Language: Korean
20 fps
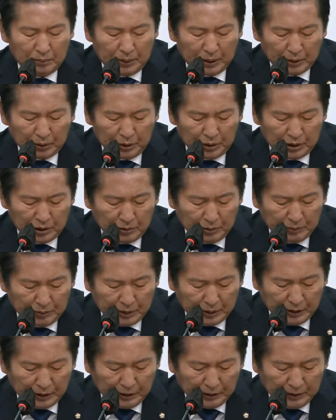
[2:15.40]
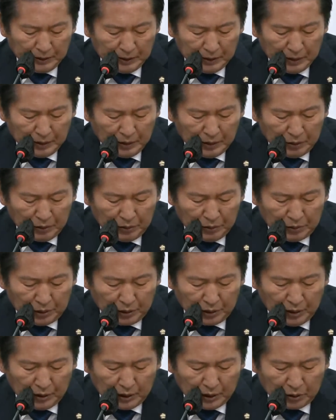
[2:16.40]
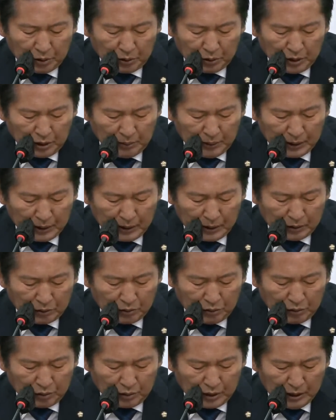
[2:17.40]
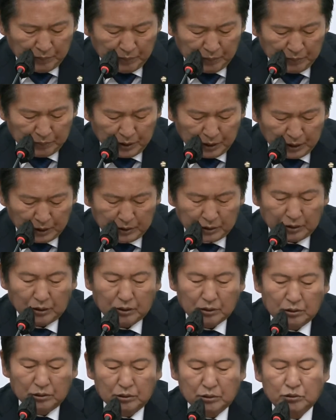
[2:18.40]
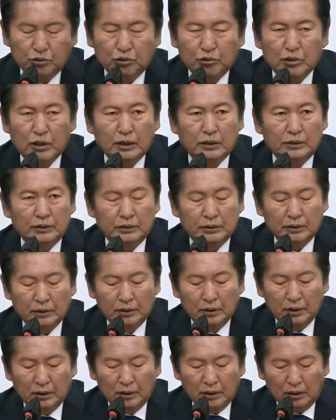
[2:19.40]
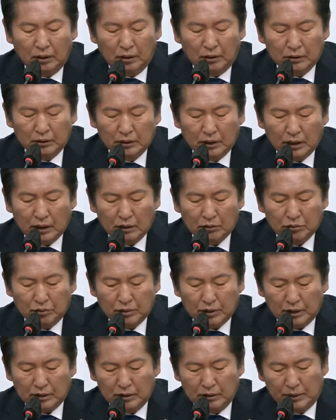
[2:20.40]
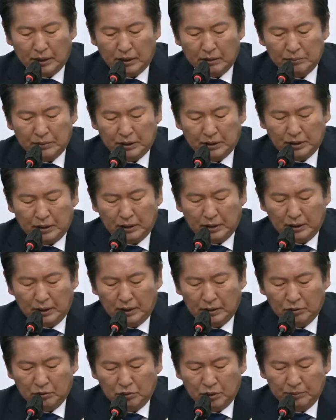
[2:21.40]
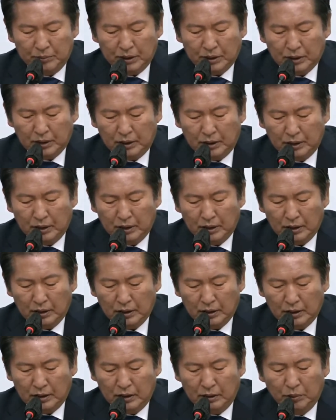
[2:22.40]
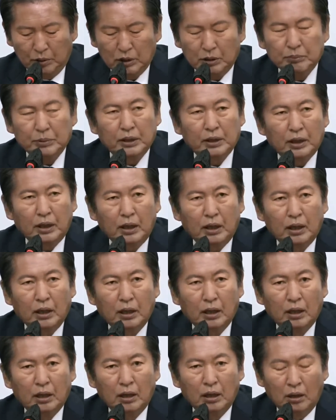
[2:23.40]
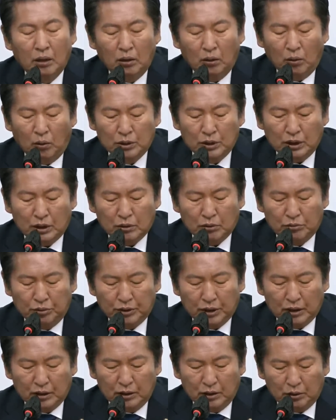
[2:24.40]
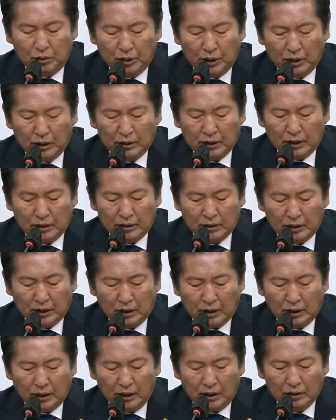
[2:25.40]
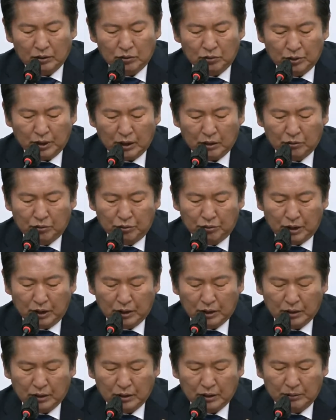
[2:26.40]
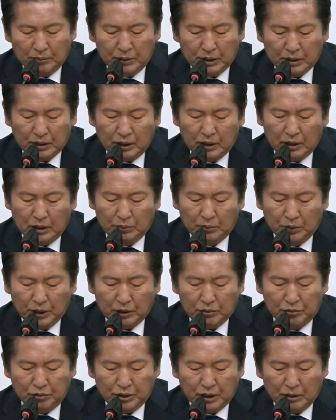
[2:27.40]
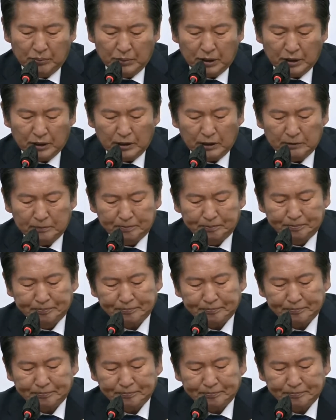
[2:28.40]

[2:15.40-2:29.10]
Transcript: 바로 이 점입니다. 윤석열 대통령이 말하는 국가의 품격에서 그 국가는 어느 나라 국가를 말합니까? 한국입니까? 일본입니까? 오직 국익을 위한다는데 한국의 국익입니까? 일본의 국익입니까?